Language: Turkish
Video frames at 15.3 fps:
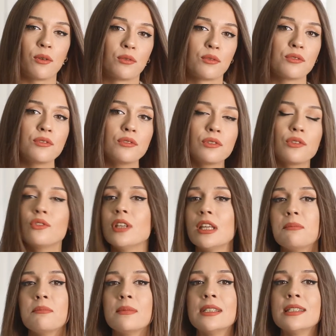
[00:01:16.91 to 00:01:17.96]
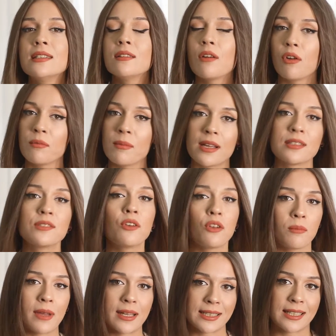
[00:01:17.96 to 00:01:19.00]
konusu gündemimizin olmazsa
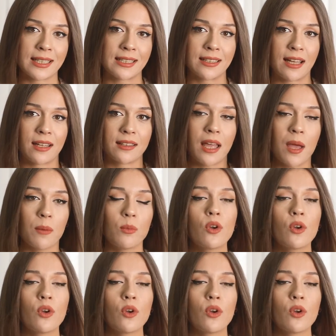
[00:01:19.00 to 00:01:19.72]
olmazlarından.